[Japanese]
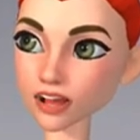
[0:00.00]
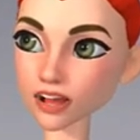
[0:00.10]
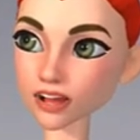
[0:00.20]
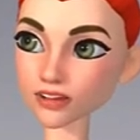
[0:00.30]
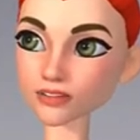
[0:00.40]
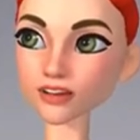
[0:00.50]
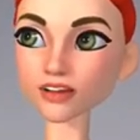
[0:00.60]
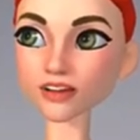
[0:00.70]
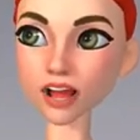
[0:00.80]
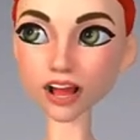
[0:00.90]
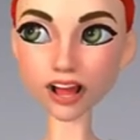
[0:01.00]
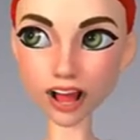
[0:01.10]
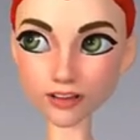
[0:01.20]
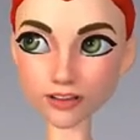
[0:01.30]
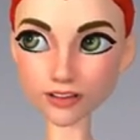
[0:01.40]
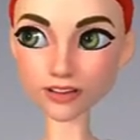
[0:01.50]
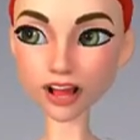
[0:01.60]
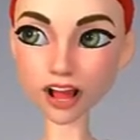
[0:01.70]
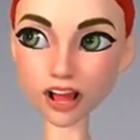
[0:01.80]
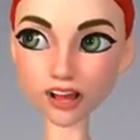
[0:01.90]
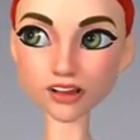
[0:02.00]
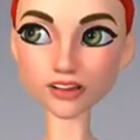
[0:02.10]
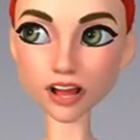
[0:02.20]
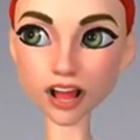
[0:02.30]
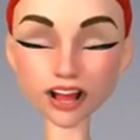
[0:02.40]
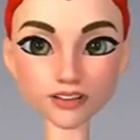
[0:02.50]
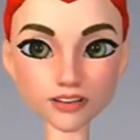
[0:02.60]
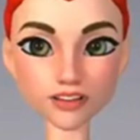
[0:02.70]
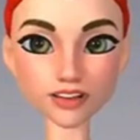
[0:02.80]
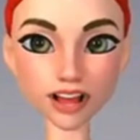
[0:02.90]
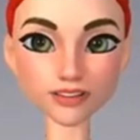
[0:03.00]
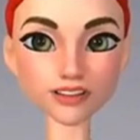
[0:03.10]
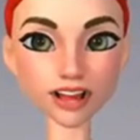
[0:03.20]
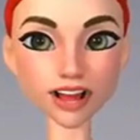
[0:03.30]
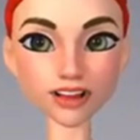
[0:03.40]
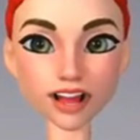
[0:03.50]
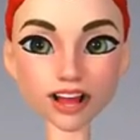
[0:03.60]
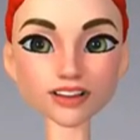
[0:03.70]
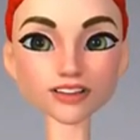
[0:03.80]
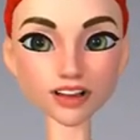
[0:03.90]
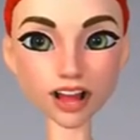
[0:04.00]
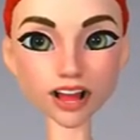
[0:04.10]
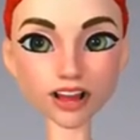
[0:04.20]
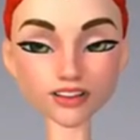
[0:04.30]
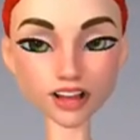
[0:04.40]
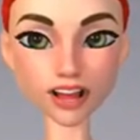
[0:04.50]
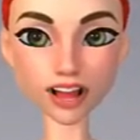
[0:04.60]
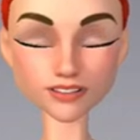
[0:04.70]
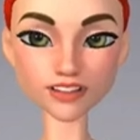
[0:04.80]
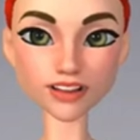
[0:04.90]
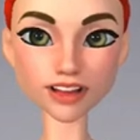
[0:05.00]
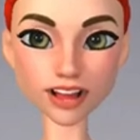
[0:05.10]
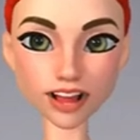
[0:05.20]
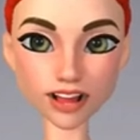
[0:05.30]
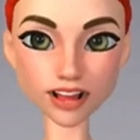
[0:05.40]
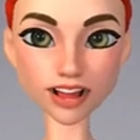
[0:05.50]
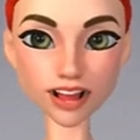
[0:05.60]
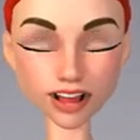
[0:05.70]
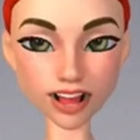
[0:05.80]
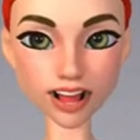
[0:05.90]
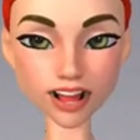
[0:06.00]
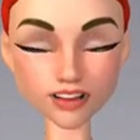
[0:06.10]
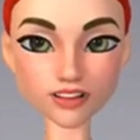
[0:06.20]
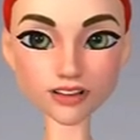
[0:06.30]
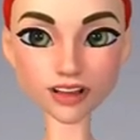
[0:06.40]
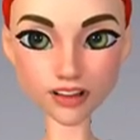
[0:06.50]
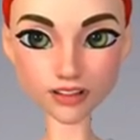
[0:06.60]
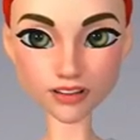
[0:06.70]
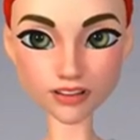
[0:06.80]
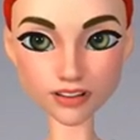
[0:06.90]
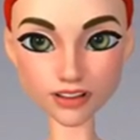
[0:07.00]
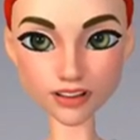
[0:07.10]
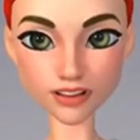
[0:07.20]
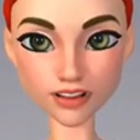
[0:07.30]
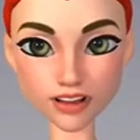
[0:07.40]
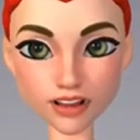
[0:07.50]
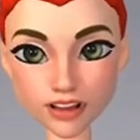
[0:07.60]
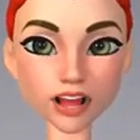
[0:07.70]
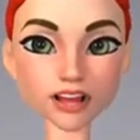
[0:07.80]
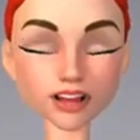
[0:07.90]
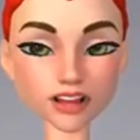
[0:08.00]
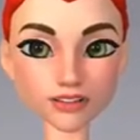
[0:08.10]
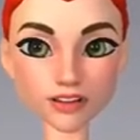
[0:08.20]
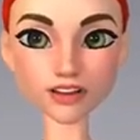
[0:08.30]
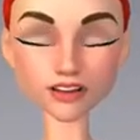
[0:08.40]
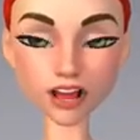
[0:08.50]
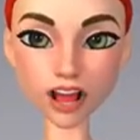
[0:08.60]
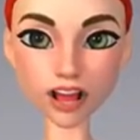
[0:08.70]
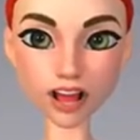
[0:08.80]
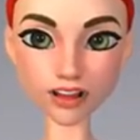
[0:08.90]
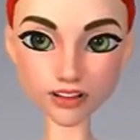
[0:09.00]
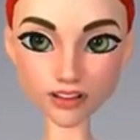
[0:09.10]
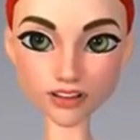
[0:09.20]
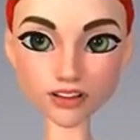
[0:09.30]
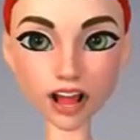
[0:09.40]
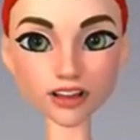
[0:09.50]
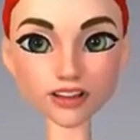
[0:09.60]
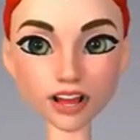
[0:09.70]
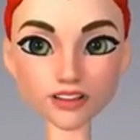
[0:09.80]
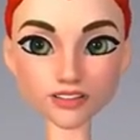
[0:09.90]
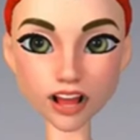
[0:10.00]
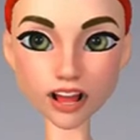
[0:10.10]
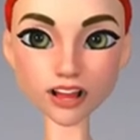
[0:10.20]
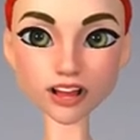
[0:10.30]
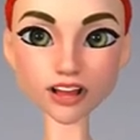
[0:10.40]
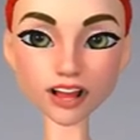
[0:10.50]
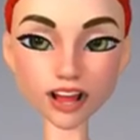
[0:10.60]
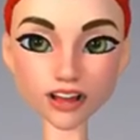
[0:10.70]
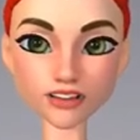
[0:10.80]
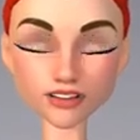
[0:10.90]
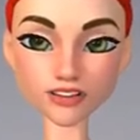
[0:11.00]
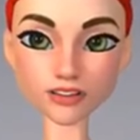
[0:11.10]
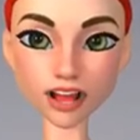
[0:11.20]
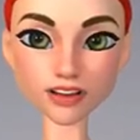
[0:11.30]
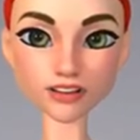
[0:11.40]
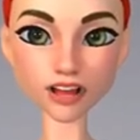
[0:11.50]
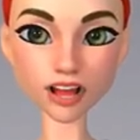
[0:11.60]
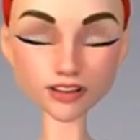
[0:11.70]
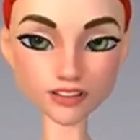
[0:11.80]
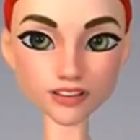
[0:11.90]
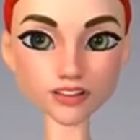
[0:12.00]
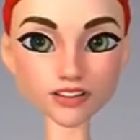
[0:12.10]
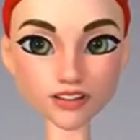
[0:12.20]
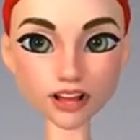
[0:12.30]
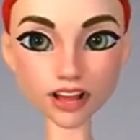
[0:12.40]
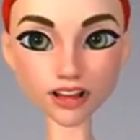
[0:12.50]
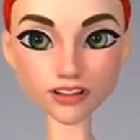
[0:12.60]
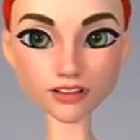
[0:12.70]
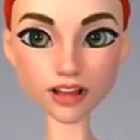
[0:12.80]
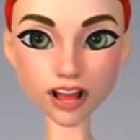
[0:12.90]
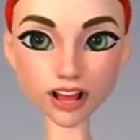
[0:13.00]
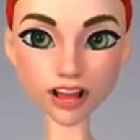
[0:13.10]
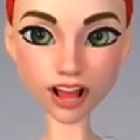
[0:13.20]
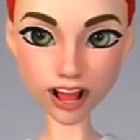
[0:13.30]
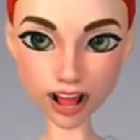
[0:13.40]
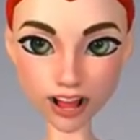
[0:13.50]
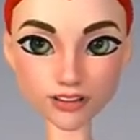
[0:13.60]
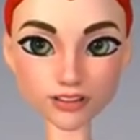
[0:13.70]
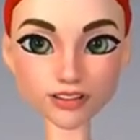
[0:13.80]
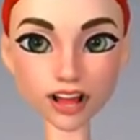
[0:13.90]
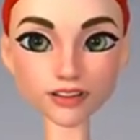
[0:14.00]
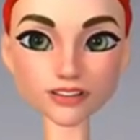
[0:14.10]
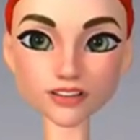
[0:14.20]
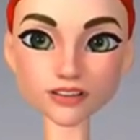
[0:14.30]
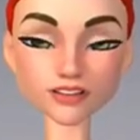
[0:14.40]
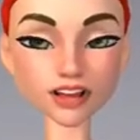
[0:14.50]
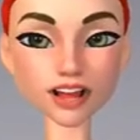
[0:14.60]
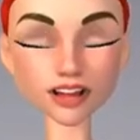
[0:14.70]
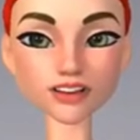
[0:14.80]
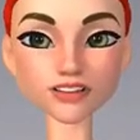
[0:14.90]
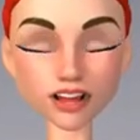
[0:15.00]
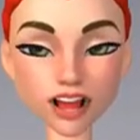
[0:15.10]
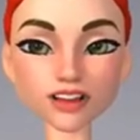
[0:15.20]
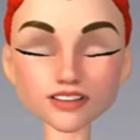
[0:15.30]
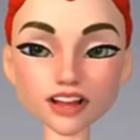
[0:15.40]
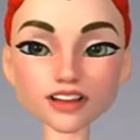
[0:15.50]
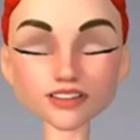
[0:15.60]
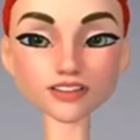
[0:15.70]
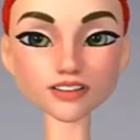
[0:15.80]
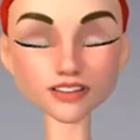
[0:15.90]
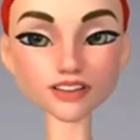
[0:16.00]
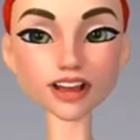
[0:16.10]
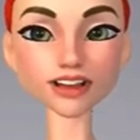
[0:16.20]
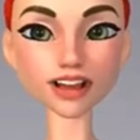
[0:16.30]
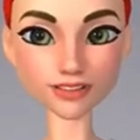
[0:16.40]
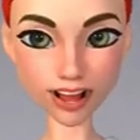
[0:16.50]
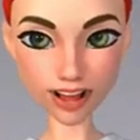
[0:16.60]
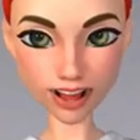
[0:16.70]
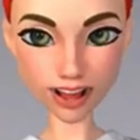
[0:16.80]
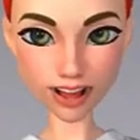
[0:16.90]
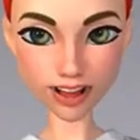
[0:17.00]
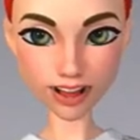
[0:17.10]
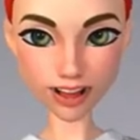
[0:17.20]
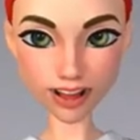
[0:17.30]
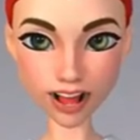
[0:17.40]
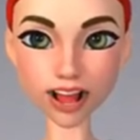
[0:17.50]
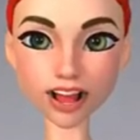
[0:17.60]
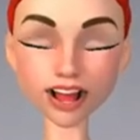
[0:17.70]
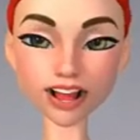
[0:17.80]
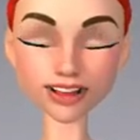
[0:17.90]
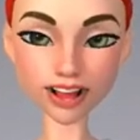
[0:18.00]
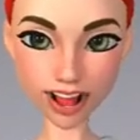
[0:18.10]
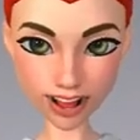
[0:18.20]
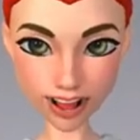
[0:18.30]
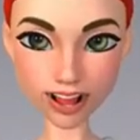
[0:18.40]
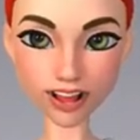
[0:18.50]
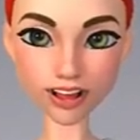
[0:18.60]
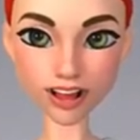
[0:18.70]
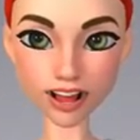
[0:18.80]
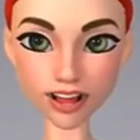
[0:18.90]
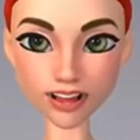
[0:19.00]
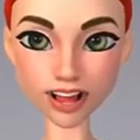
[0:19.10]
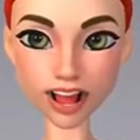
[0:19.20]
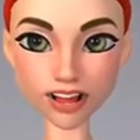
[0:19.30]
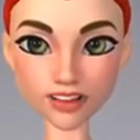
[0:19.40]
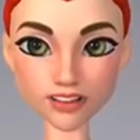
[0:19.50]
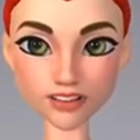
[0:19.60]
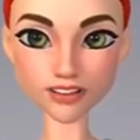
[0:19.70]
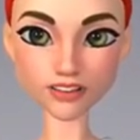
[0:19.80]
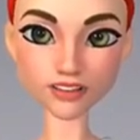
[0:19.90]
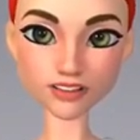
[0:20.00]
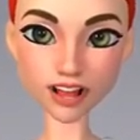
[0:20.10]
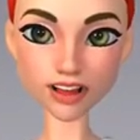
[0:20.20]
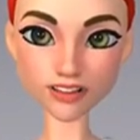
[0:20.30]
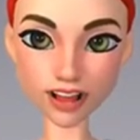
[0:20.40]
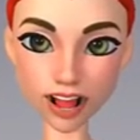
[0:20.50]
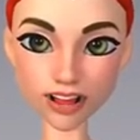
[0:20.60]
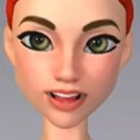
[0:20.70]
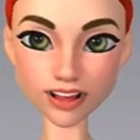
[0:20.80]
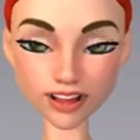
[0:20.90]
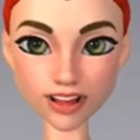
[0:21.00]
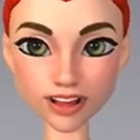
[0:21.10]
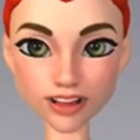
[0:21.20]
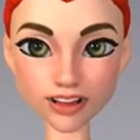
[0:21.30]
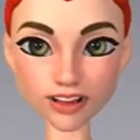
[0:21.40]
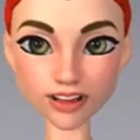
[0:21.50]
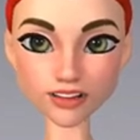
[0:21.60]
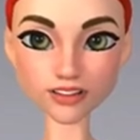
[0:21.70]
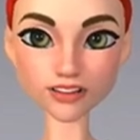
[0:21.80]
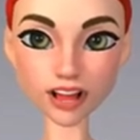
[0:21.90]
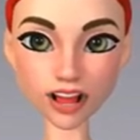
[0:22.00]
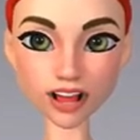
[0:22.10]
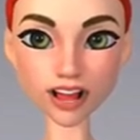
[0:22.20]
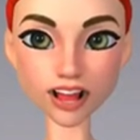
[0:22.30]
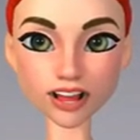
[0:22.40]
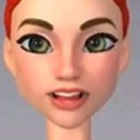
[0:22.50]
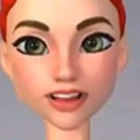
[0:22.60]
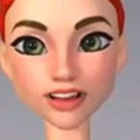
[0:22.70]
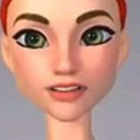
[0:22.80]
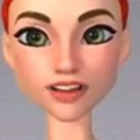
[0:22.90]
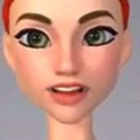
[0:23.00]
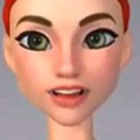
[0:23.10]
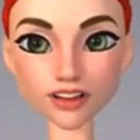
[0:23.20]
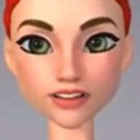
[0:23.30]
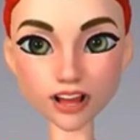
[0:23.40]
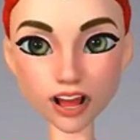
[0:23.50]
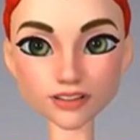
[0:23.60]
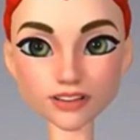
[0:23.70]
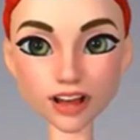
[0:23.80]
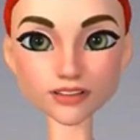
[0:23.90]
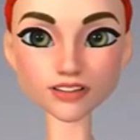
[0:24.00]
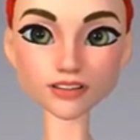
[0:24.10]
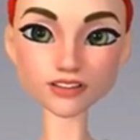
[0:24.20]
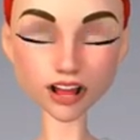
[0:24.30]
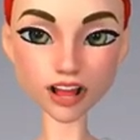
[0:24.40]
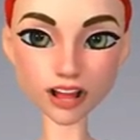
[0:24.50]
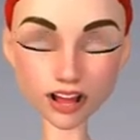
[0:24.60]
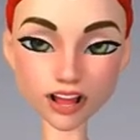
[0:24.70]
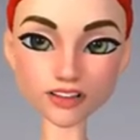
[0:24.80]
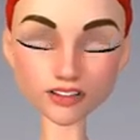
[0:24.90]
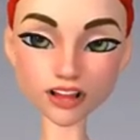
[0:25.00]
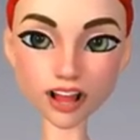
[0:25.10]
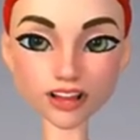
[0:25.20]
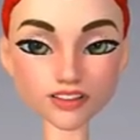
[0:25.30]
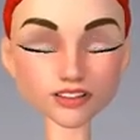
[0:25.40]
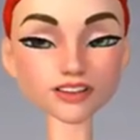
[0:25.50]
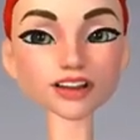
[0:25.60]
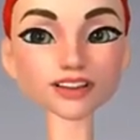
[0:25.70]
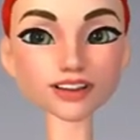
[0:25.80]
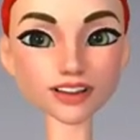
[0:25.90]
スポーンエリア編集内にもサムネイルがあるのでこちらも必ず撮影しておきましょうスポーンエリアの確認は、えー、ドキュメント内のオキュラスのページからプレビューボタンによって確認することができますしかし、えー、最初の状態は、えー、いろいろ設定しなければいけないのでプレビューボタンが出てこない状態にあり